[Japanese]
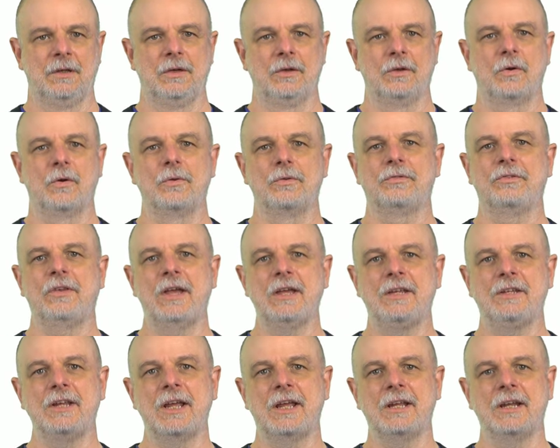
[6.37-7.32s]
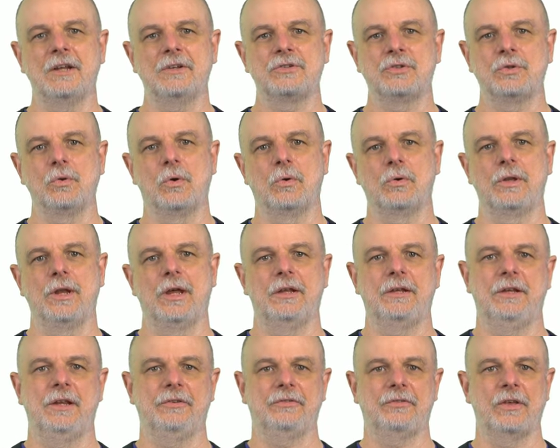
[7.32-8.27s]
この再帰的な手法な
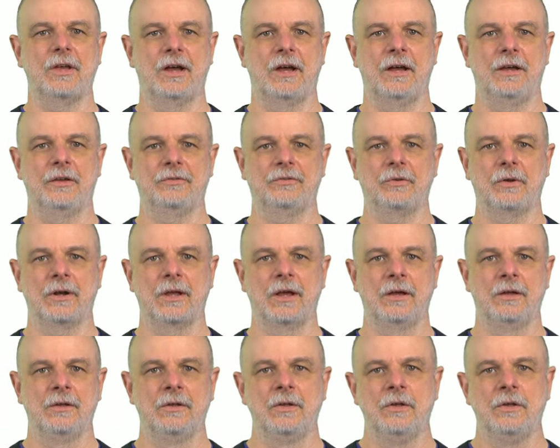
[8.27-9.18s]
んですが、それが